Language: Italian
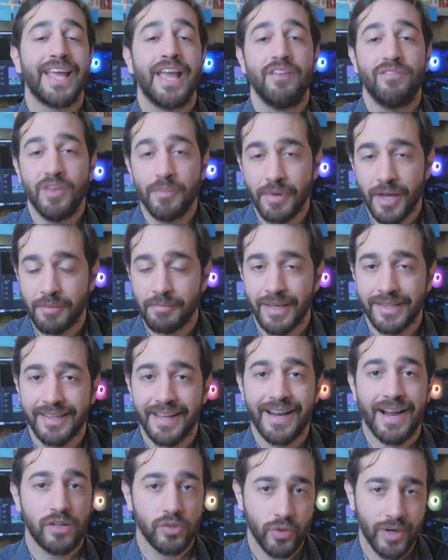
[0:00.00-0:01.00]
che vi
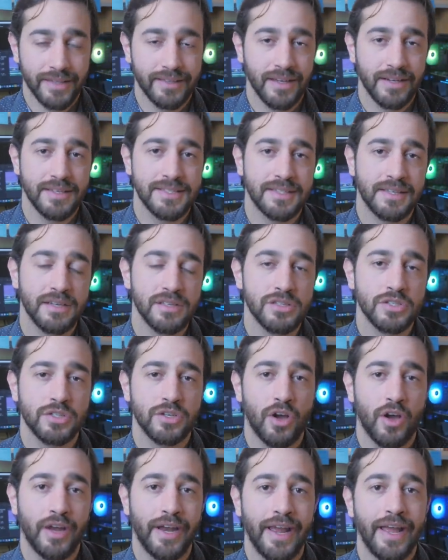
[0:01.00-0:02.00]
permetterà durante
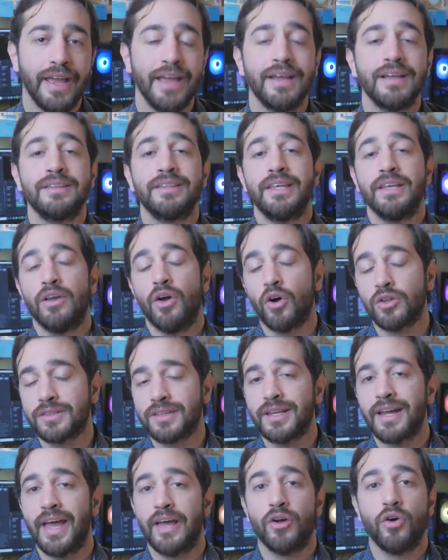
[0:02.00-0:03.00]
l'iscrizione di
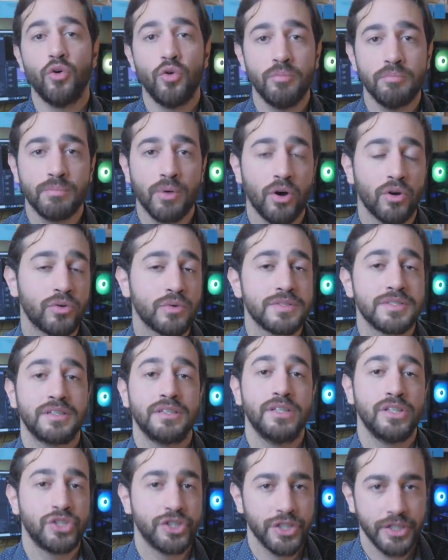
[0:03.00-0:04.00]
ottenere un bonus
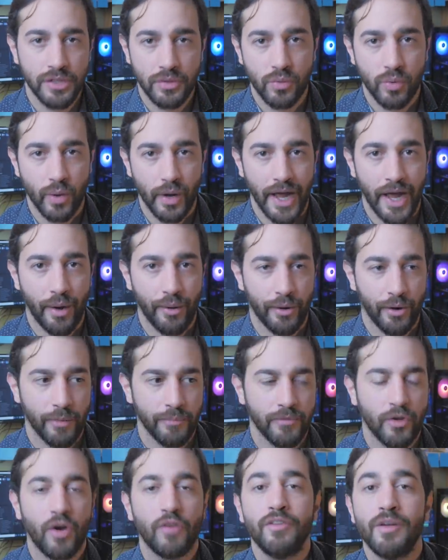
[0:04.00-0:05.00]
di 5
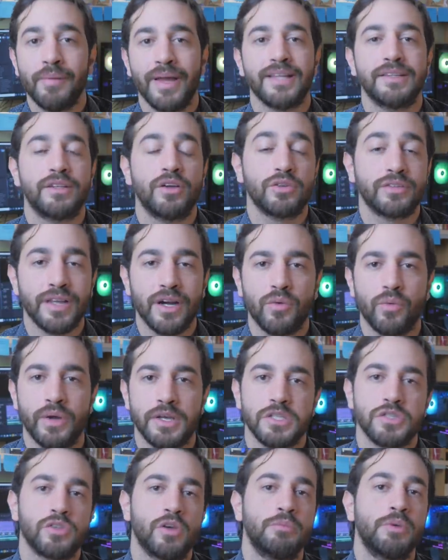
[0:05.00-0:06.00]
euro. Ovviamente oltre a
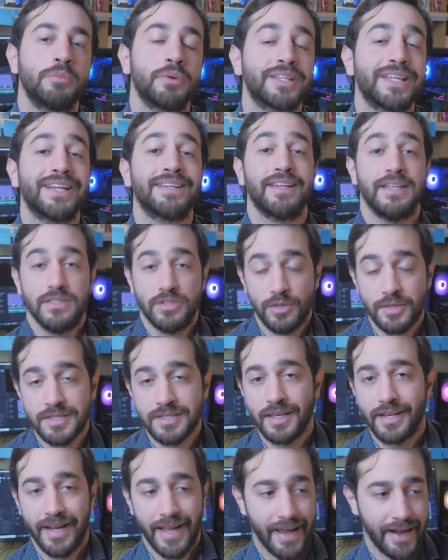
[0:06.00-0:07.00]
questo mi potrete
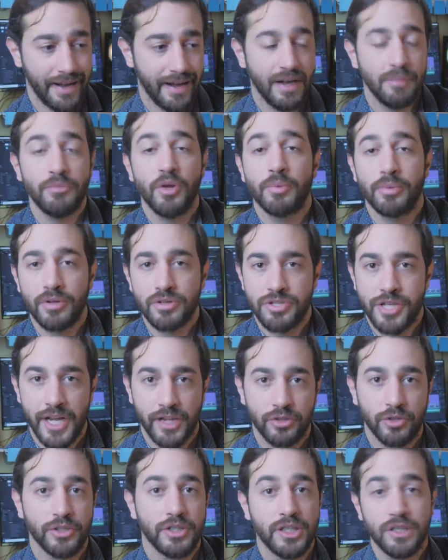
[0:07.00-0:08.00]
sostenere nel mio
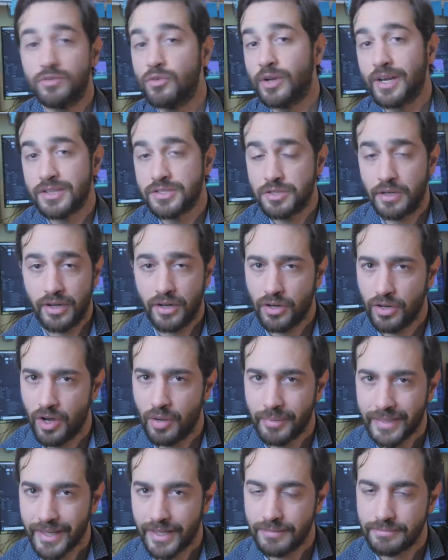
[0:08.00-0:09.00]
progetto di divulgazione
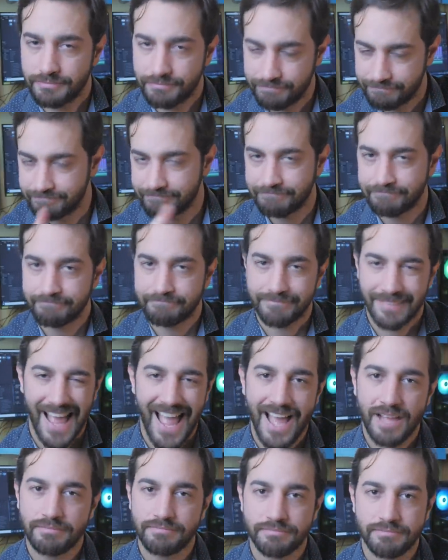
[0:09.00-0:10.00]
economica. Eh?